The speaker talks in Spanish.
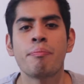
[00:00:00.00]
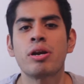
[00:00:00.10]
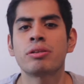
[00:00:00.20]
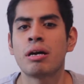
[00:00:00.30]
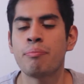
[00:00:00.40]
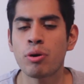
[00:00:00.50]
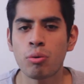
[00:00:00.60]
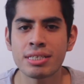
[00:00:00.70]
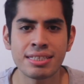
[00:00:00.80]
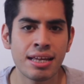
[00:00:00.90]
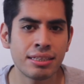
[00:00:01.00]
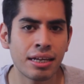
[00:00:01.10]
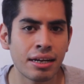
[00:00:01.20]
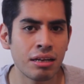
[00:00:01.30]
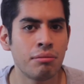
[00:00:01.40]
pero tampoco es tan
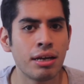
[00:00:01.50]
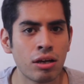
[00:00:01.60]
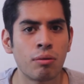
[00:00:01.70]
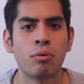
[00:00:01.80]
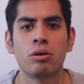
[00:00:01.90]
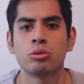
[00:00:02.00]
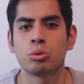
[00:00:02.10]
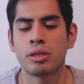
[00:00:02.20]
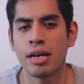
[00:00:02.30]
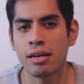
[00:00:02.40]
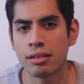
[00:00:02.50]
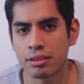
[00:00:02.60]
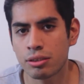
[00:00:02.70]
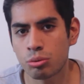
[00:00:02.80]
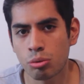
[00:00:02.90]
terrible como lo sugiere el
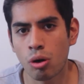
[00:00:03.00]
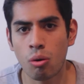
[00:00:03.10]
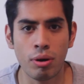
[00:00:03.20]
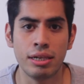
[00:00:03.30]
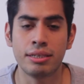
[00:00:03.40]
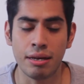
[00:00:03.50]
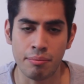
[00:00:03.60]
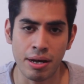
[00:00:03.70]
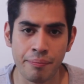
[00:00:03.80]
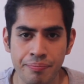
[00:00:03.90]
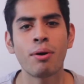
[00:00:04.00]
título o el tema.